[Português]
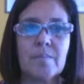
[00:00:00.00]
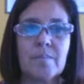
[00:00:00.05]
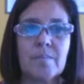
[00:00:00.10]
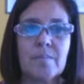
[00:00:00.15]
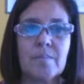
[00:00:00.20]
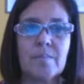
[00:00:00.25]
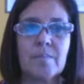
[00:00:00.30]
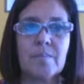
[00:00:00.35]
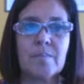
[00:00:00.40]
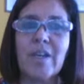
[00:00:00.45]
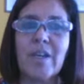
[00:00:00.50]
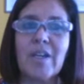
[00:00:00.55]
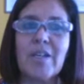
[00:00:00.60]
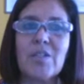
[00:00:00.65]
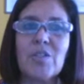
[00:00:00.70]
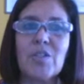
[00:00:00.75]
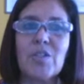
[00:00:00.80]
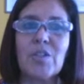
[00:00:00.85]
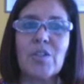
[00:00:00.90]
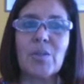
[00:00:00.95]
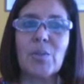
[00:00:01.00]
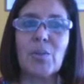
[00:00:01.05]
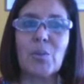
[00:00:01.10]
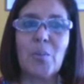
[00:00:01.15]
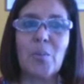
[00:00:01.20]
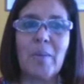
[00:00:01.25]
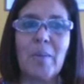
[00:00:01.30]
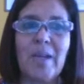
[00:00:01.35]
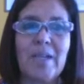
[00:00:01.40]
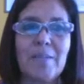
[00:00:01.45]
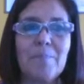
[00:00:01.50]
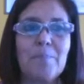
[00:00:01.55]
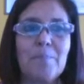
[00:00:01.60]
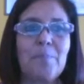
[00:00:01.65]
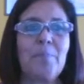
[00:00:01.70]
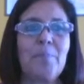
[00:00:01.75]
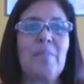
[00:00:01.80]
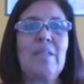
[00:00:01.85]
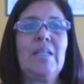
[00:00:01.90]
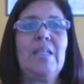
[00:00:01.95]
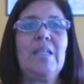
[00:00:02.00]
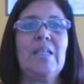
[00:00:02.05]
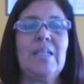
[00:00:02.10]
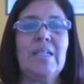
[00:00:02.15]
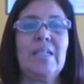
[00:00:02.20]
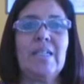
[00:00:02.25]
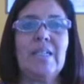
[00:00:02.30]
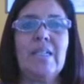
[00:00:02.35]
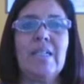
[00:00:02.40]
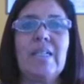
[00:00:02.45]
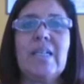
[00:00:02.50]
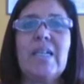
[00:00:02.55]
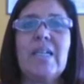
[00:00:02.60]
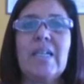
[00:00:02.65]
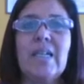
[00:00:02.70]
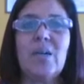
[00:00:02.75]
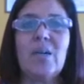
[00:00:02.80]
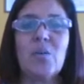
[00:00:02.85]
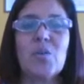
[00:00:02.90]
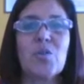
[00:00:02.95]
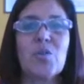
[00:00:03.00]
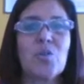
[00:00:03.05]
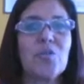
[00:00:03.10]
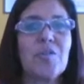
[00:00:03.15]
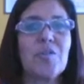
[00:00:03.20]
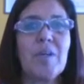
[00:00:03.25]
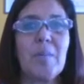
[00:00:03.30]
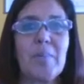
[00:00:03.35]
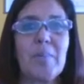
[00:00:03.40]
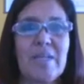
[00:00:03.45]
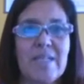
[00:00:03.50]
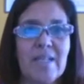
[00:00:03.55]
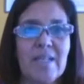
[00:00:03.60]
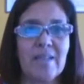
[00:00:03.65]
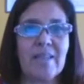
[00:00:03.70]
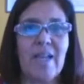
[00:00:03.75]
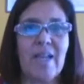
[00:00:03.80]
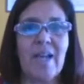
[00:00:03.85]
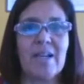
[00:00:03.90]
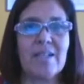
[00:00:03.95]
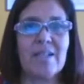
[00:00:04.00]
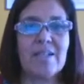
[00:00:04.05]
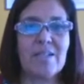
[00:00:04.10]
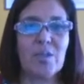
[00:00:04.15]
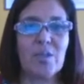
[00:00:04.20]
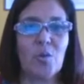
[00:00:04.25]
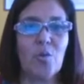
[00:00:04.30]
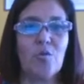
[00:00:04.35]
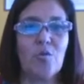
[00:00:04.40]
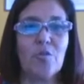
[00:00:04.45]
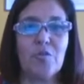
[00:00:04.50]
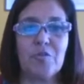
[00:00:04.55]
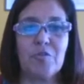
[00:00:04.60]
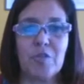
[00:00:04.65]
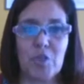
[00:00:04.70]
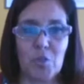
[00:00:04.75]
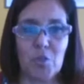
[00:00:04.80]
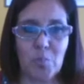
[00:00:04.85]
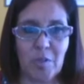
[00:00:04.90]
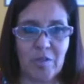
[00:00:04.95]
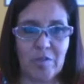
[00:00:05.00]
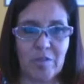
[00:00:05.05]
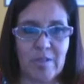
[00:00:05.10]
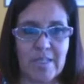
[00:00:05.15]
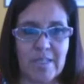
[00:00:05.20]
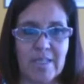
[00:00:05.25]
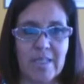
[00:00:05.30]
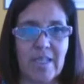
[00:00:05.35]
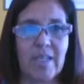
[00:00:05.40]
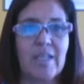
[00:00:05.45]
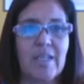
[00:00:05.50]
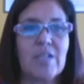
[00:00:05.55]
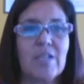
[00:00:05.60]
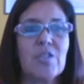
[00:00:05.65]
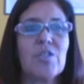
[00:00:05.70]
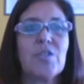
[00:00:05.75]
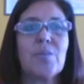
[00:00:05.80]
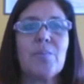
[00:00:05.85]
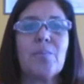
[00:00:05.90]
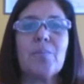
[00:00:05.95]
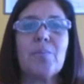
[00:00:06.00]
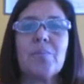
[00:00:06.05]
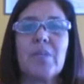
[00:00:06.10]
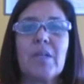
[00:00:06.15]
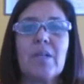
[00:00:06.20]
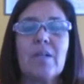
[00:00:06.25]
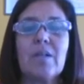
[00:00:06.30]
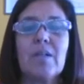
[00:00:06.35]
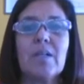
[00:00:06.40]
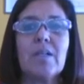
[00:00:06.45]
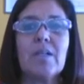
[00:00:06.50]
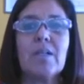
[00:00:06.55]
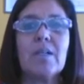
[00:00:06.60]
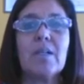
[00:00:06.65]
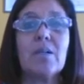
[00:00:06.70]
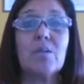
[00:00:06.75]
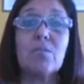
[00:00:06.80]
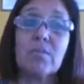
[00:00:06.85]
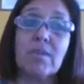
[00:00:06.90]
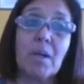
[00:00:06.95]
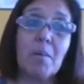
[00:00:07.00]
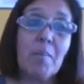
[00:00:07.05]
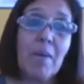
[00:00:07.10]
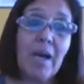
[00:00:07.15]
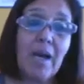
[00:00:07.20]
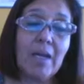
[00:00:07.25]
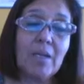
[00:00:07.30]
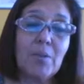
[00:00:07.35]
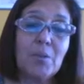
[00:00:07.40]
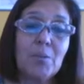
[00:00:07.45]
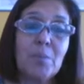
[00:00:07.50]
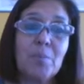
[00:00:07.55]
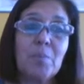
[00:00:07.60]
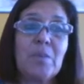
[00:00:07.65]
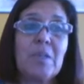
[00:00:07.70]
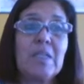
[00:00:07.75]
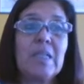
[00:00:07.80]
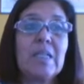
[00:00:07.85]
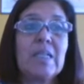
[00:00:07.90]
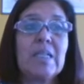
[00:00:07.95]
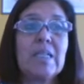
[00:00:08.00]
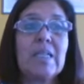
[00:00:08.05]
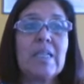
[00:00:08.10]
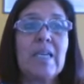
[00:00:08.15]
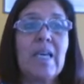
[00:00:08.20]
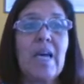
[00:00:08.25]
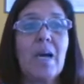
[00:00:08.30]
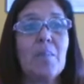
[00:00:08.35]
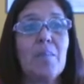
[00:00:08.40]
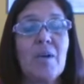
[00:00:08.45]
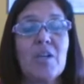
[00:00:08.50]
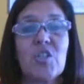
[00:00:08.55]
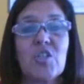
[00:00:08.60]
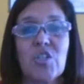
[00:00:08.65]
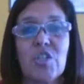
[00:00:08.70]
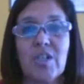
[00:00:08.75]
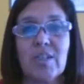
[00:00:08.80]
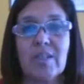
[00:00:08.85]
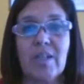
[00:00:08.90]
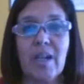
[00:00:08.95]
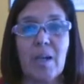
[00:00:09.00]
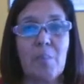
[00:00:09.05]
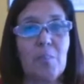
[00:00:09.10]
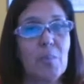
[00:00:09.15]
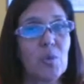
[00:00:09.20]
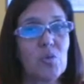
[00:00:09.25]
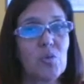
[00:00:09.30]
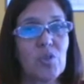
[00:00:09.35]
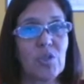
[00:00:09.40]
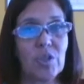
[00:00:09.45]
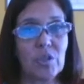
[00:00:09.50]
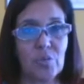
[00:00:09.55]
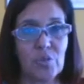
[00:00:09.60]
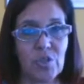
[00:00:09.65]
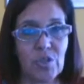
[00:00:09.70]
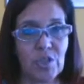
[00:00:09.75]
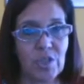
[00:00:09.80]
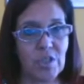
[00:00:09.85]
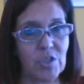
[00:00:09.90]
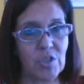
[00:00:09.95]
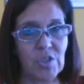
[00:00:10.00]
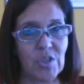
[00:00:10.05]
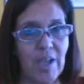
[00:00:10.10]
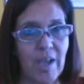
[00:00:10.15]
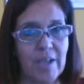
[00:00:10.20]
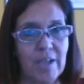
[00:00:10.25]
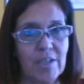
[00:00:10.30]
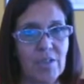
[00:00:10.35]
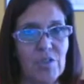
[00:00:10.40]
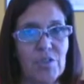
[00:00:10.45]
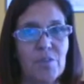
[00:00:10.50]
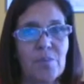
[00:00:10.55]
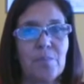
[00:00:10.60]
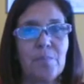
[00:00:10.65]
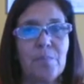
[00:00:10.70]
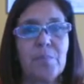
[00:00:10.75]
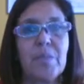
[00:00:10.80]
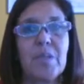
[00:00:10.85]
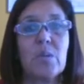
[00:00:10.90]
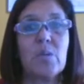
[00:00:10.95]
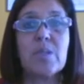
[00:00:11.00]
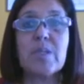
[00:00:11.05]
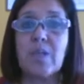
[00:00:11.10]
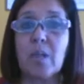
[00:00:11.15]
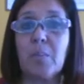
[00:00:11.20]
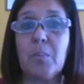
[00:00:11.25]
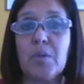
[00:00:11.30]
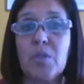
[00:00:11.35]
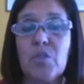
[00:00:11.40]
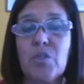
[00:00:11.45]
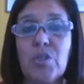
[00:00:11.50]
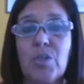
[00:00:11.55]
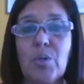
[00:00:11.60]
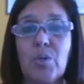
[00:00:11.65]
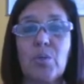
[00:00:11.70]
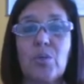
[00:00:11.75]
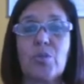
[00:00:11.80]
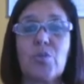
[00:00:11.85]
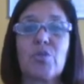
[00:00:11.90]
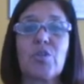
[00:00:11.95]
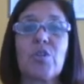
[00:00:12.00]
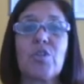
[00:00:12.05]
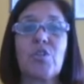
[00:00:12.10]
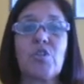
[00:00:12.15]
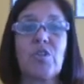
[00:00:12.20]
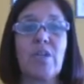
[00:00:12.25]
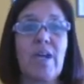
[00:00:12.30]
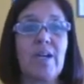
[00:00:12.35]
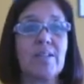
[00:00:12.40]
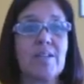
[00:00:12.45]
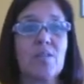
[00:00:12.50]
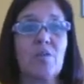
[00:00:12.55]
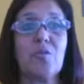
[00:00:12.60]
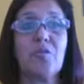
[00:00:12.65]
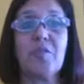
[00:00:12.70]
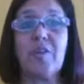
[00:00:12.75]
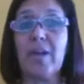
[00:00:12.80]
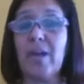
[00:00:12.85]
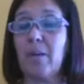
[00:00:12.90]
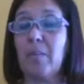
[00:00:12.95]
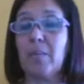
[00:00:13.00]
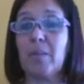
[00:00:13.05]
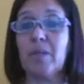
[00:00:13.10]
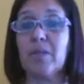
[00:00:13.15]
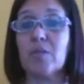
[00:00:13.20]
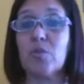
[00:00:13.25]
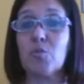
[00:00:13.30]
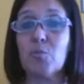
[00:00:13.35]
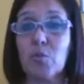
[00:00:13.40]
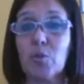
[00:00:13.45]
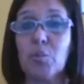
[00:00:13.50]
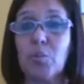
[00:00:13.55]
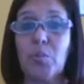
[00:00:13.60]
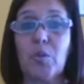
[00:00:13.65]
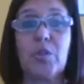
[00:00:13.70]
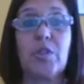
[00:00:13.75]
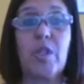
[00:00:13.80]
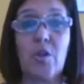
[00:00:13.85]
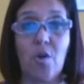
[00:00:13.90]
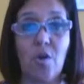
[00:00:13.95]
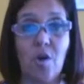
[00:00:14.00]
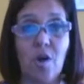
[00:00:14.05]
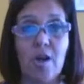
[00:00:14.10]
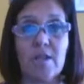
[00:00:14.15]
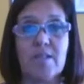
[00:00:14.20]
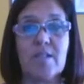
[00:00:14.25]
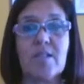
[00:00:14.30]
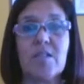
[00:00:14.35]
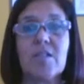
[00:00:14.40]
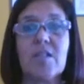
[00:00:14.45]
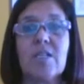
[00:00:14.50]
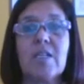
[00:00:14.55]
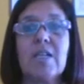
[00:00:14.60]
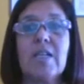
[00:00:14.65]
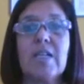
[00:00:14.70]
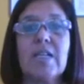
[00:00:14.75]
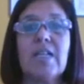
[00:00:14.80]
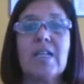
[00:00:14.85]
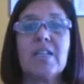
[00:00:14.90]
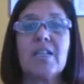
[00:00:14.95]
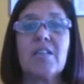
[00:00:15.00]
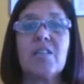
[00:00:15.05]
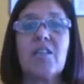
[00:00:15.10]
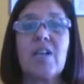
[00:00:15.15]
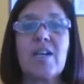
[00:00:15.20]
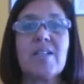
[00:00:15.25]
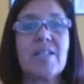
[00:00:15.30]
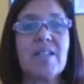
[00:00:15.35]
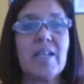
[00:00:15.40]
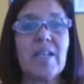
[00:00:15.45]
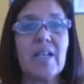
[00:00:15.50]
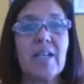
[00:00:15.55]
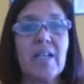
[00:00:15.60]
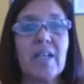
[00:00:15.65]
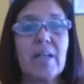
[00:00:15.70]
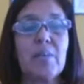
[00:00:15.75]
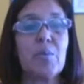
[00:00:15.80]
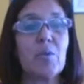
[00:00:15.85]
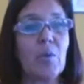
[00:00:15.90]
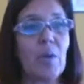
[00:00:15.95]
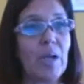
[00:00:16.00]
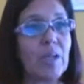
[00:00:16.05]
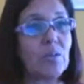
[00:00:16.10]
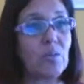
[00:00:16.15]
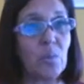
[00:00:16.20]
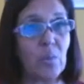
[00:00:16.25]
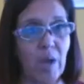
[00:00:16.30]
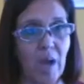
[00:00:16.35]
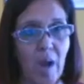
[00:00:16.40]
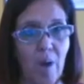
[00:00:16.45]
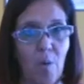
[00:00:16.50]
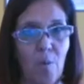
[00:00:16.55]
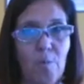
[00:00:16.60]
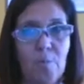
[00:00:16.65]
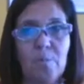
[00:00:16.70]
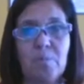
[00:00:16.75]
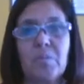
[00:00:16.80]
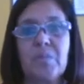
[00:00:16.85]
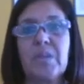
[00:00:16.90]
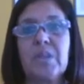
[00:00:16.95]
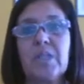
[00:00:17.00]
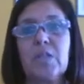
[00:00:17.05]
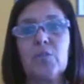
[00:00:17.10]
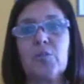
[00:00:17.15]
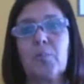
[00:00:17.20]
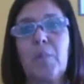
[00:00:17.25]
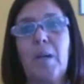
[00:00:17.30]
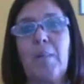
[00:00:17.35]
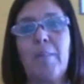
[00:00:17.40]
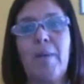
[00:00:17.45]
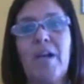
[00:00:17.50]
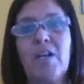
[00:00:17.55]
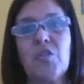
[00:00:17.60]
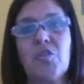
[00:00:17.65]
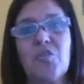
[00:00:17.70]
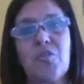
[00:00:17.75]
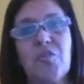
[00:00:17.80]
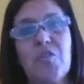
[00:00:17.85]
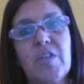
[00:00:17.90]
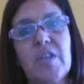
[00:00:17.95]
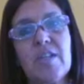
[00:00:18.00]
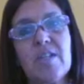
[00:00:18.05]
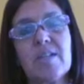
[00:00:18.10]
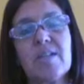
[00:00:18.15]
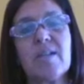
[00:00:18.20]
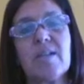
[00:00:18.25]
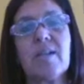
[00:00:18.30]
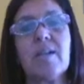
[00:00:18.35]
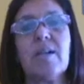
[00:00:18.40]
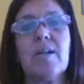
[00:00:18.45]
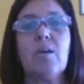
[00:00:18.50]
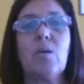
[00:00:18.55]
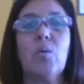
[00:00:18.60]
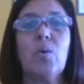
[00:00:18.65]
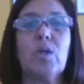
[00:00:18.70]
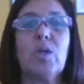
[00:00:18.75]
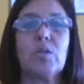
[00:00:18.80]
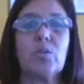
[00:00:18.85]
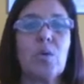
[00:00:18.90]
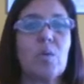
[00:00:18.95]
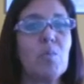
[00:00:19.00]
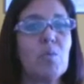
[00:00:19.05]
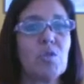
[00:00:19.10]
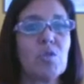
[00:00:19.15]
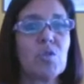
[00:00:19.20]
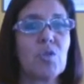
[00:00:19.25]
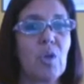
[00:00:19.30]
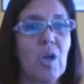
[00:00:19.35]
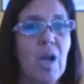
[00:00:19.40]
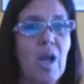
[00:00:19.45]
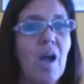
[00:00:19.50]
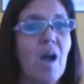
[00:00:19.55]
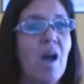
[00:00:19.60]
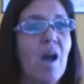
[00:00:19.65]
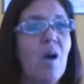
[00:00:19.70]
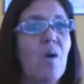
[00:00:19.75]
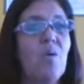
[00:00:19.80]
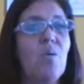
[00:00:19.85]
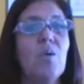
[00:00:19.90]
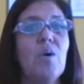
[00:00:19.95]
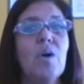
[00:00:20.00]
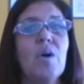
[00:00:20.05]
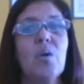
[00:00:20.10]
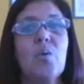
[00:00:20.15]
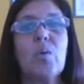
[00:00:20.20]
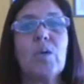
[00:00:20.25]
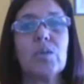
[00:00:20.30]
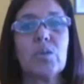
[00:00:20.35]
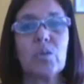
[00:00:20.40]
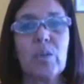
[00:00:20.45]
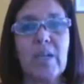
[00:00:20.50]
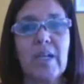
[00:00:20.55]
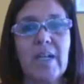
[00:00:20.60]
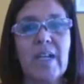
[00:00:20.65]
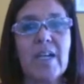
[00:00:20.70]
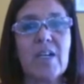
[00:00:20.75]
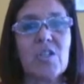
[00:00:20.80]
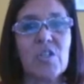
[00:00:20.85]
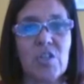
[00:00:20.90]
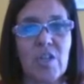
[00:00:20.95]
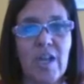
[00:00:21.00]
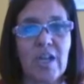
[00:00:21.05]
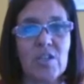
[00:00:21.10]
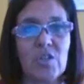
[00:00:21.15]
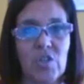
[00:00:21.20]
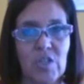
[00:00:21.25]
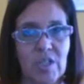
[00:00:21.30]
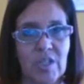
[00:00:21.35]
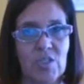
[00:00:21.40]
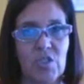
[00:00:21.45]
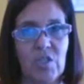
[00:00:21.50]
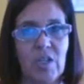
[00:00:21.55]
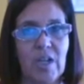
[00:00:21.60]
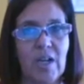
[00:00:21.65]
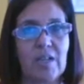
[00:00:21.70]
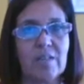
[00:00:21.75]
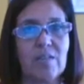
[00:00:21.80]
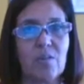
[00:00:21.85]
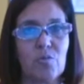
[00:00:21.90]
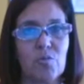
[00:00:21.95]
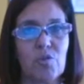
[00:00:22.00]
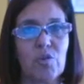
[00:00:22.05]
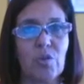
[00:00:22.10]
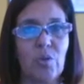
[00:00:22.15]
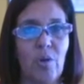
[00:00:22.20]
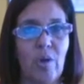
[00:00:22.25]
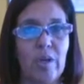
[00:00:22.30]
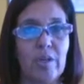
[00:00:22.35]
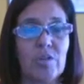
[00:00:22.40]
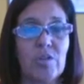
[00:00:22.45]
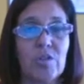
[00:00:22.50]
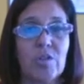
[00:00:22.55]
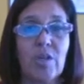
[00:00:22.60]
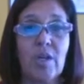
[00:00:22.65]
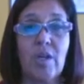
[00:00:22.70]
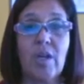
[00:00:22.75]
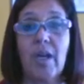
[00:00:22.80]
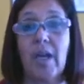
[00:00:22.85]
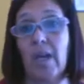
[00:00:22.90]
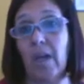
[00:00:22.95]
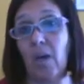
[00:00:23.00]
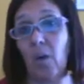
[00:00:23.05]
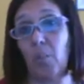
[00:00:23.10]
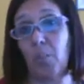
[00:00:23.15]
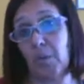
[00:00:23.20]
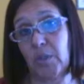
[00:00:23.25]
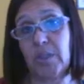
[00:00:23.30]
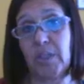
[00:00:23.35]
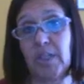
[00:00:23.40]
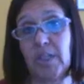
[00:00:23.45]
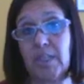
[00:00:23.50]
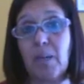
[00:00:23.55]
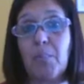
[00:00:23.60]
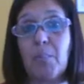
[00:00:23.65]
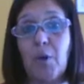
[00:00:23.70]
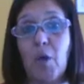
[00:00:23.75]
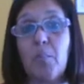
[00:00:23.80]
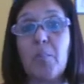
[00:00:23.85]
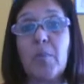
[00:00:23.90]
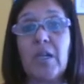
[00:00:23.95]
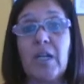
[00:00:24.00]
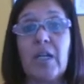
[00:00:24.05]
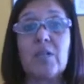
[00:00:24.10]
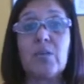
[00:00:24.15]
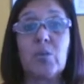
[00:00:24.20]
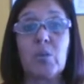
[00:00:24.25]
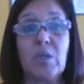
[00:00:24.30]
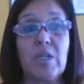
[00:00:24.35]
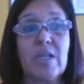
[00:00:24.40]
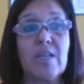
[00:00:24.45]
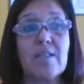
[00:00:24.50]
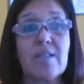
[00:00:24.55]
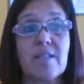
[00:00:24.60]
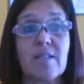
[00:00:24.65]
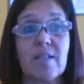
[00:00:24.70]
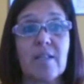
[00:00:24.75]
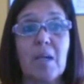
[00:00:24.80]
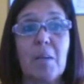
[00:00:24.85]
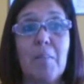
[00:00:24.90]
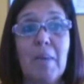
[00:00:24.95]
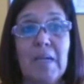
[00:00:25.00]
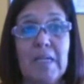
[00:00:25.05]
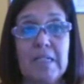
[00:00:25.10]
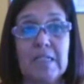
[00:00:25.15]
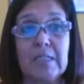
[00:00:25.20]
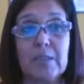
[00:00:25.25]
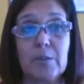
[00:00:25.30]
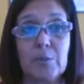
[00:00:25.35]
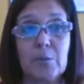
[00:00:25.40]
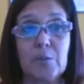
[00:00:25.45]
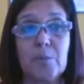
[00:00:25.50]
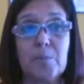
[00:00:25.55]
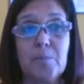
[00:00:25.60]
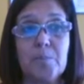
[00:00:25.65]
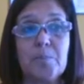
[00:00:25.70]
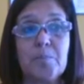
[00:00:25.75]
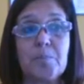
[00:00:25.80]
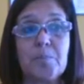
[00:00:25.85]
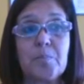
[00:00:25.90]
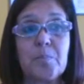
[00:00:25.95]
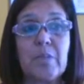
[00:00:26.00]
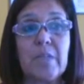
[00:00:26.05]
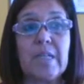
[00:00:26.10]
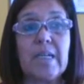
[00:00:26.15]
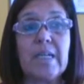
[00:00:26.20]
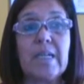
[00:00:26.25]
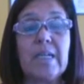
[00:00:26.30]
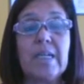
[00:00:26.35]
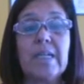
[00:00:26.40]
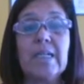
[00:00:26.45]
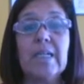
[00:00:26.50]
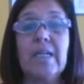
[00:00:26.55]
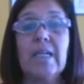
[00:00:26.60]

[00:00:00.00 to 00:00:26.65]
Oi, gente, tudo bem? É, hoje eu vim apresentar nesse novo vídeo para vocês é, um trabalho que é a magia terapêutica dos cristais. Eu sempre digo que os cristais são ferramentas muito poderosas que trazem equilíbrio natural, tanto para a parte física, quanto emocional, quanto energética de cada um de nós. É o poder da própria natureza trabalhando né?